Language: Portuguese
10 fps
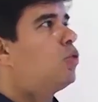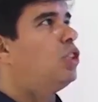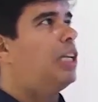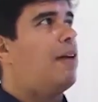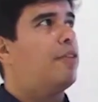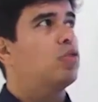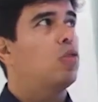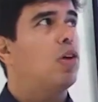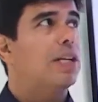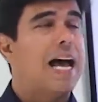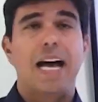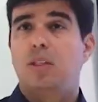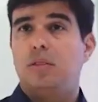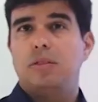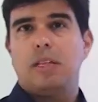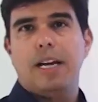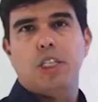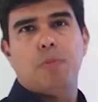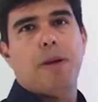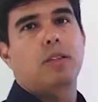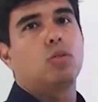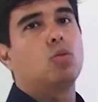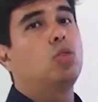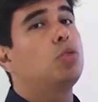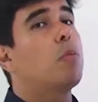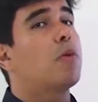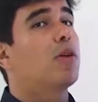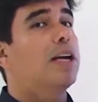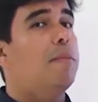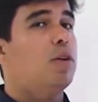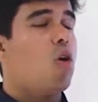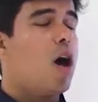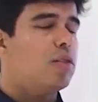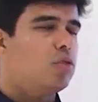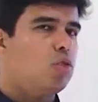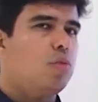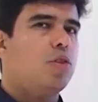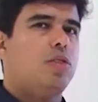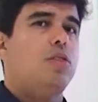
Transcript: é do Jefferson Leonardo, a respeito do último programa nosso, de número